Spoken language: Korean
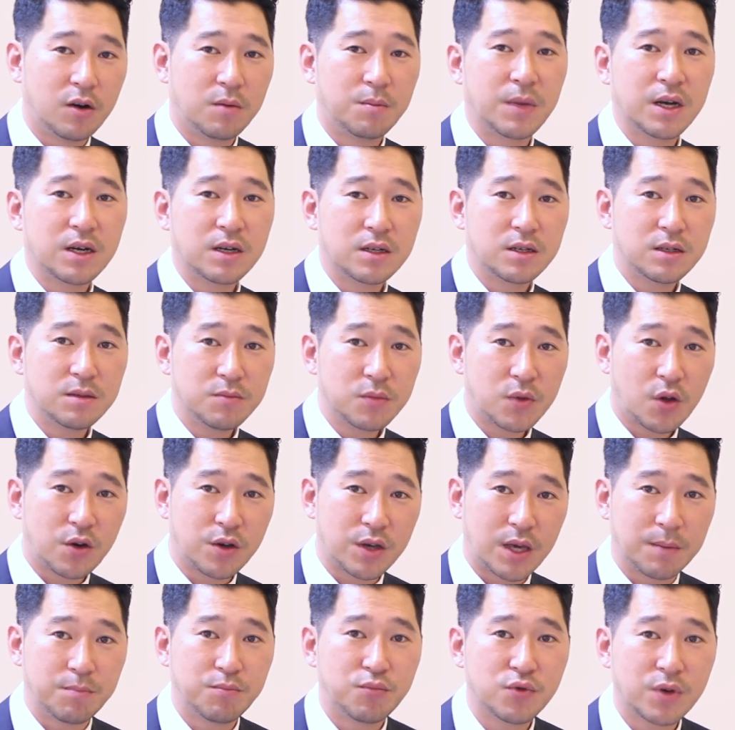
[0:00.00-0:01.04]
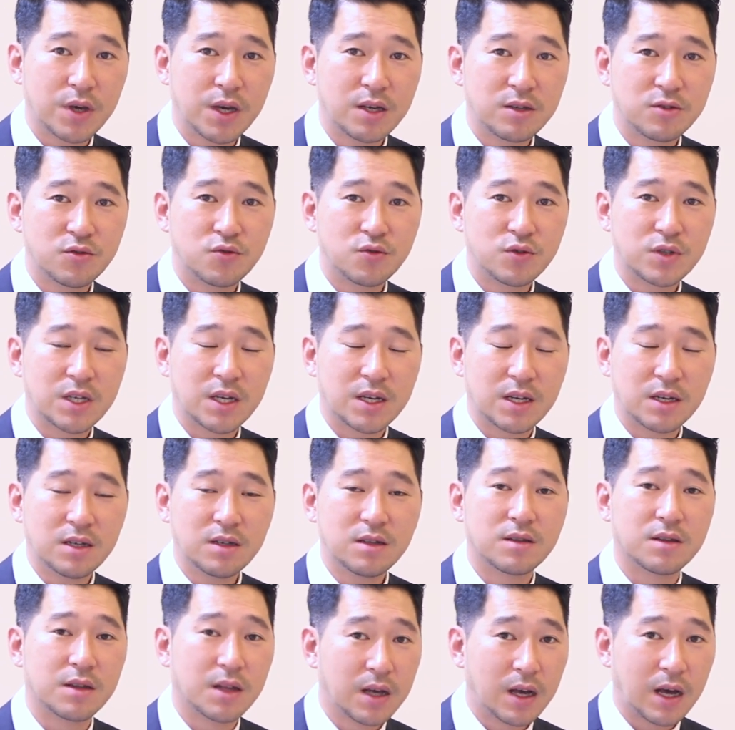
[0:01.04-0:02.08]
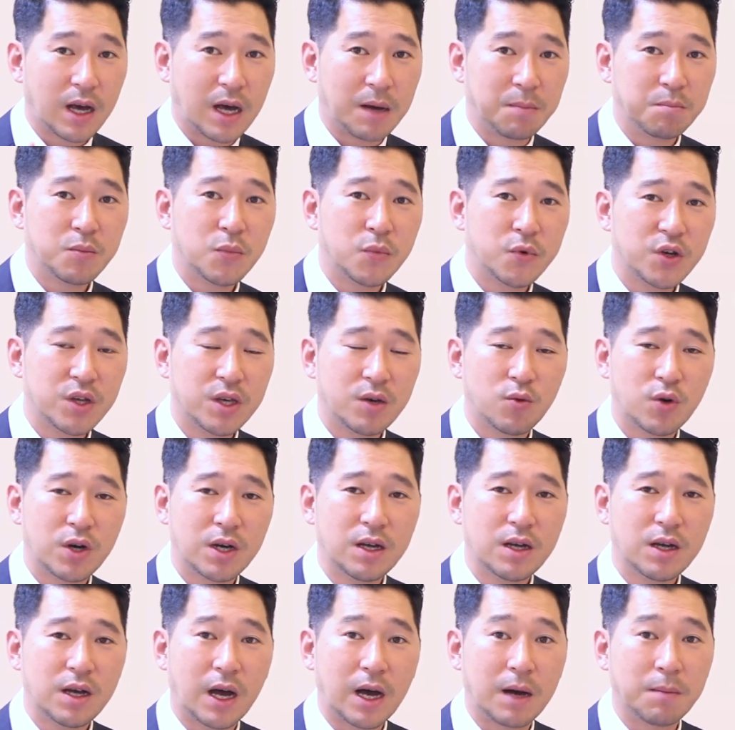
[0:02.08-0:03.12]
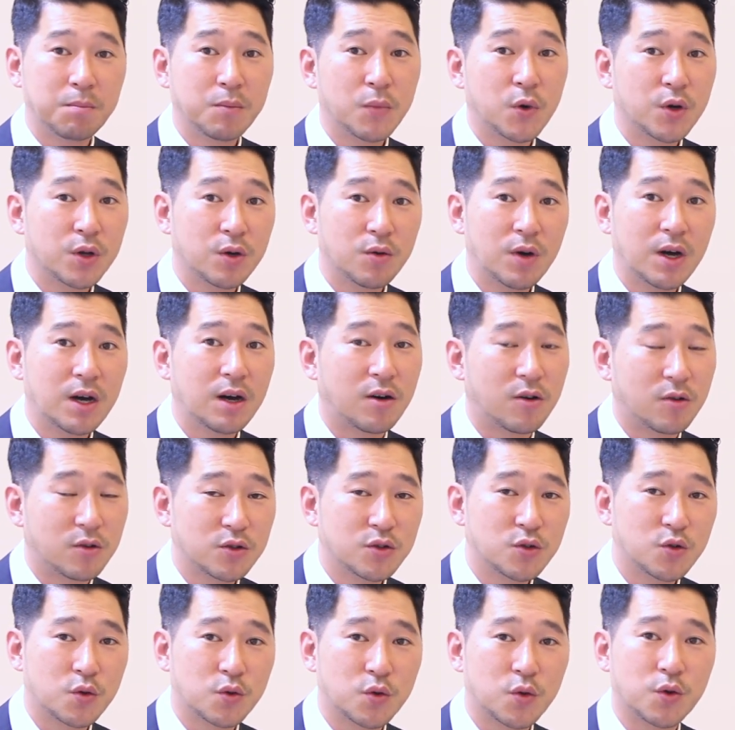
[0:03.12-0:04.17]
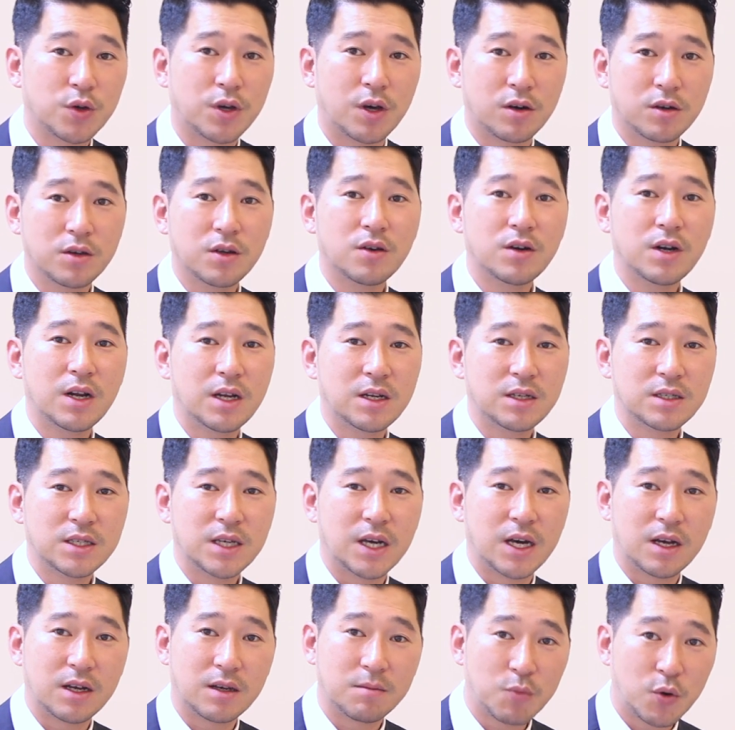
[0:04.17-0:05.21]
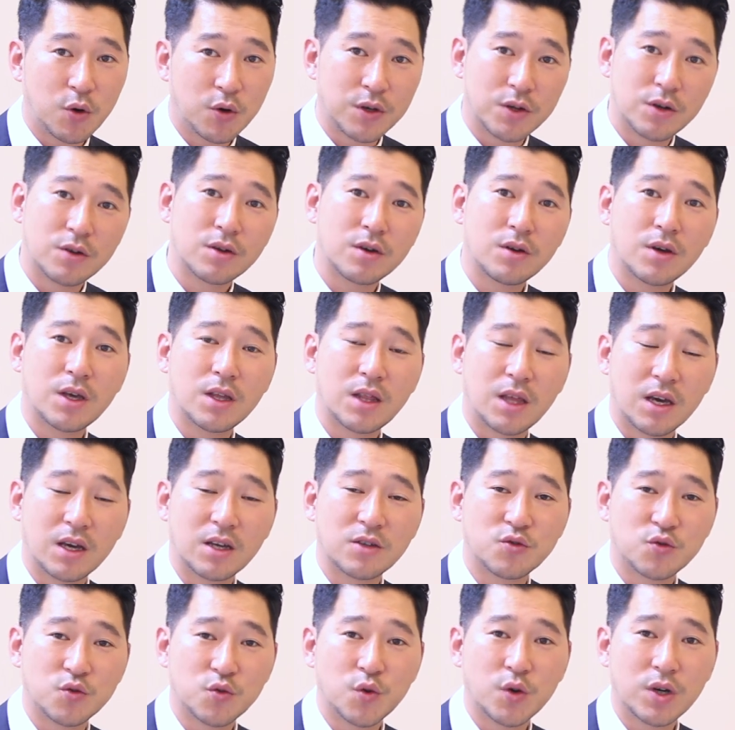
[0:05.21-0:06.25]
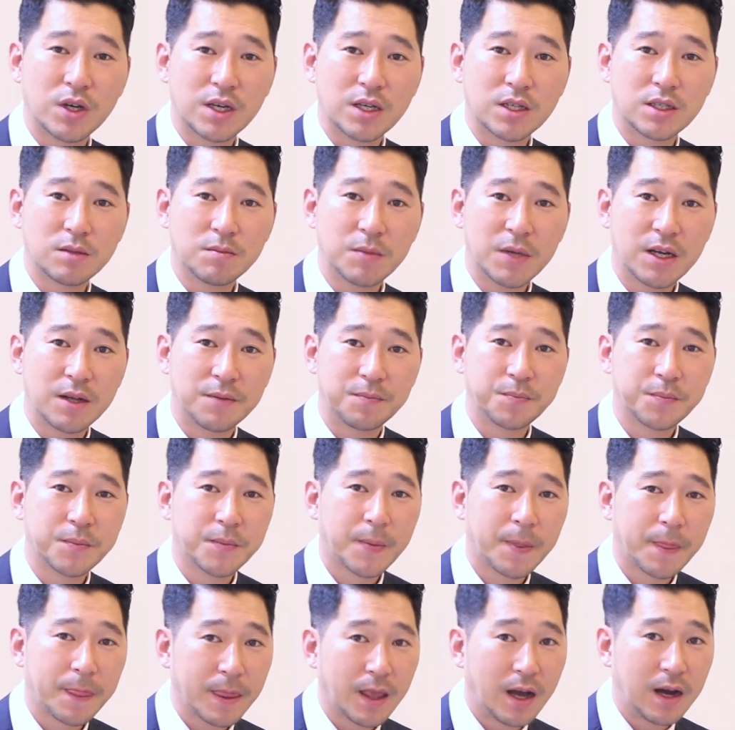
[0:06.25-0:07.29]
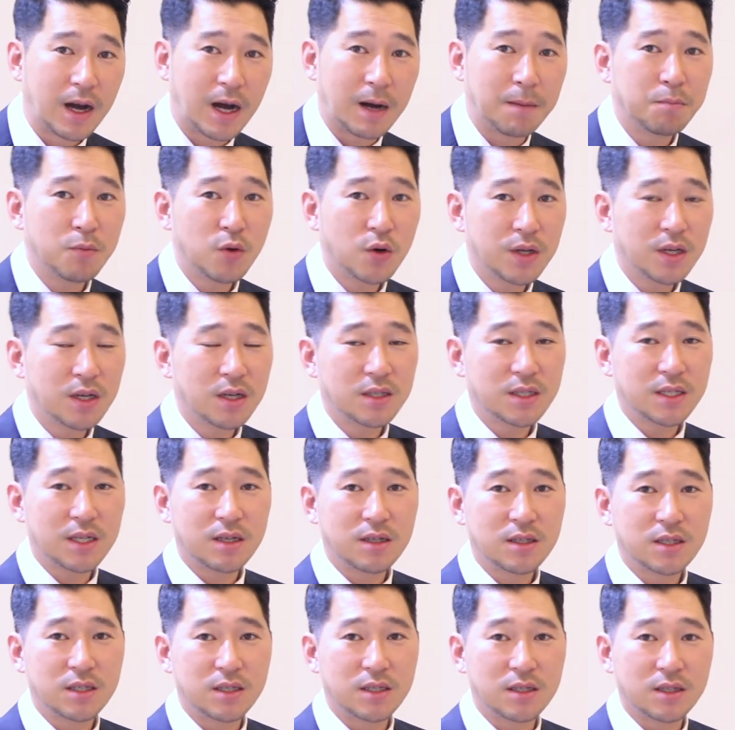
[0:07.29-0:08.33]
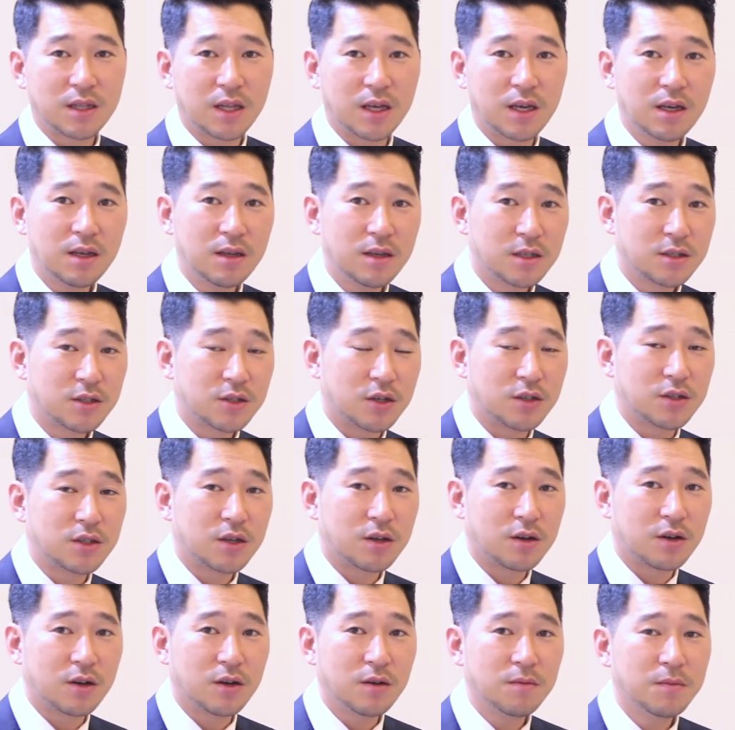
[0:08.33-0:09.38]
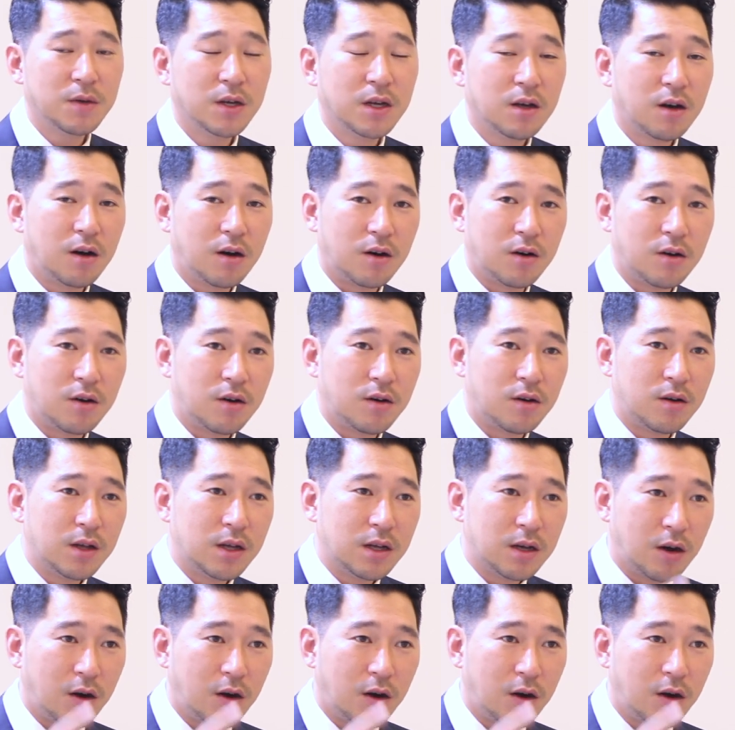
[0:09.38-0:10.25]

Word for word: 얼만큼 더 예쁘게 해주느냐는 앞머리와 앞머리와 어느 정도 연결을 하느냐 뭐 이런 게 되게 중요하겠지만 앞머리를 자르실 때 저처럼 어,